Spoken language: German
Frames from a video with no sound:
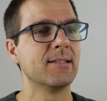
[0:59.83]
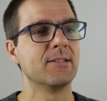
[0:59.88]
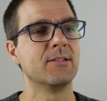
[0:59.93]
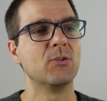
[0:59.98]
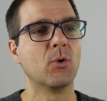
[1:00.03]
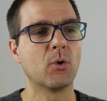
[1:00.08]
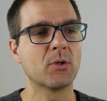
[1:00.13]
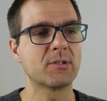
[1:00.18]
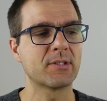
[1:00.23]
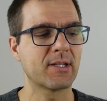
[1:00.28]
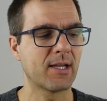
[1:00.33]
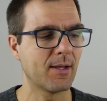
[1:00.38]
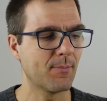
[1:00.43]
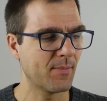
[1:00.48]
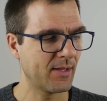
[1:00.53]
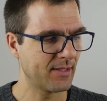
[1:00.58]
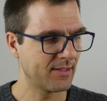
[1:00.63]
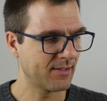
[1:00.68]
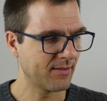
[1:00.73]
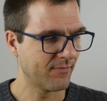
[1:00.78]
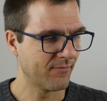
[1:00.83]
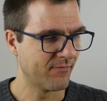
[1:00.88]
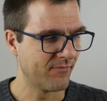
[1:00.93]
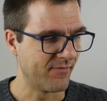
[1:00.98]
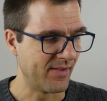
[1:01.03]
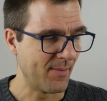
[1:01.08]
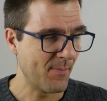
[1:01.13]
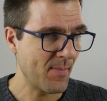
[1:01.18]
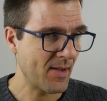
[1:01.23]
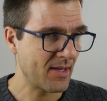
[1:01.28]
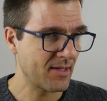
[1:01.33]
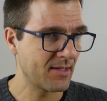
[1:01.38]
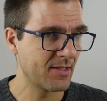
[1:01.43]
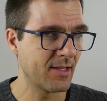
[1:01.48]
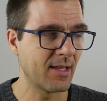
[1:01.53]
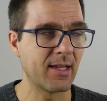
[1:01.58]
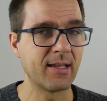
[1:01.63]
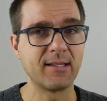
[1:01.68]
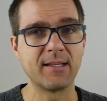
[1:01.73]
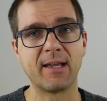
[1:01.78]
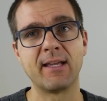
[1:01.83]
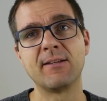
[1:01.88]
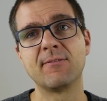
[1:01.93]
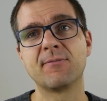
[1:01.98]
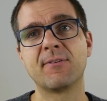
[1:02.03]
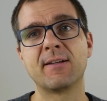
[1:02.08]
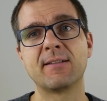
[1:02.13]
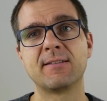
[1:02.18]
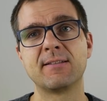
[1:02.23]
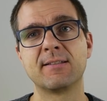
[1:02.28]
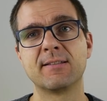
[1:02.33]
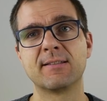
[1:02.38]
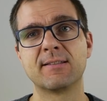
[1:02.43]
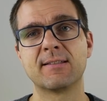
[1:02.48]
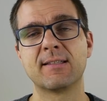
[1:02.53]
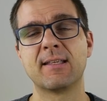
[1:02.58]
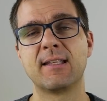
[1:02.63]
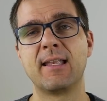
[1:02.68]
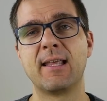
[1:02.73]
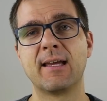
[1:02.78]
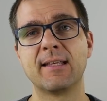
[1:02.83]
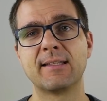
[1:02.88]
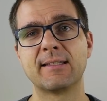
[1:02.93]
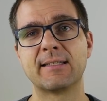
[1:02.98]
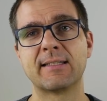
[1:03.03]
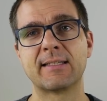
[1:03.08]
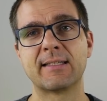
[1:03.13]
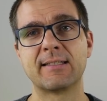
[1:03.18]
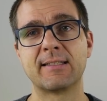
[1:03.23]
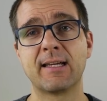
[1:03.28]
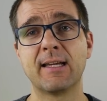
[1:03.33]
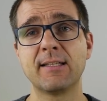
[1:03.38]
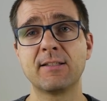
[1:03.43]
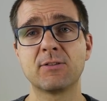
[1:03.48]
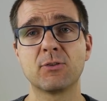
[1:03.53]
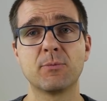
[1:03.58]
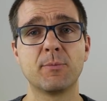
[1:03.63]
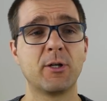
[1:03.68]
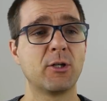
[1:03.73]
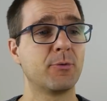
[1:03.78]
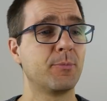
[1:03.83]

Dort kann man, wenn man ein einphasiges Ladegerät hat, zum